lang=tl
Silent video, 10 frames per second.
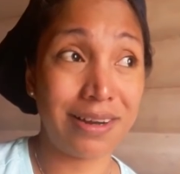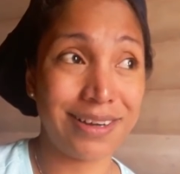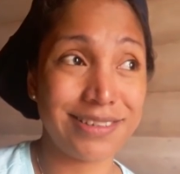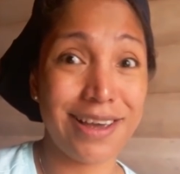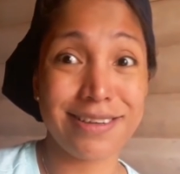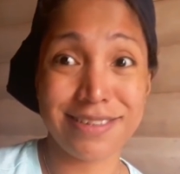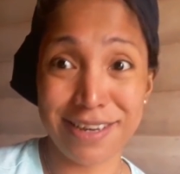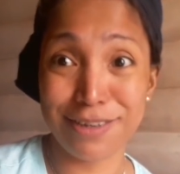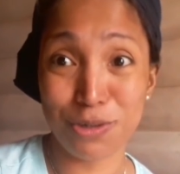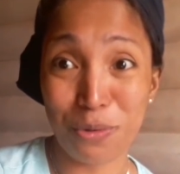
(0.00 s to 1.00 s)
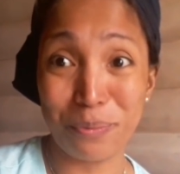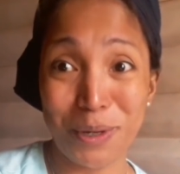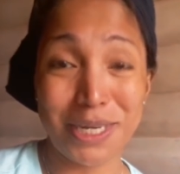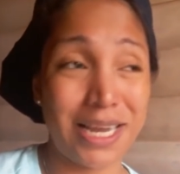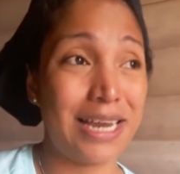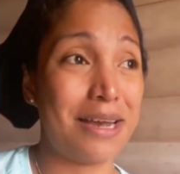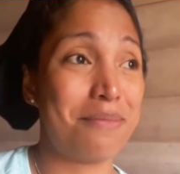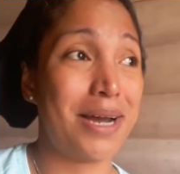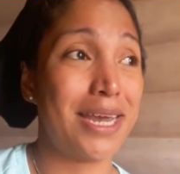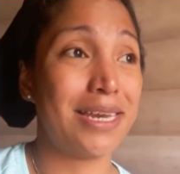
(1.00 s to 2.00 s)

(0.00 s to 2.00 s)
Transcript: ka na kasi as in super talaga mga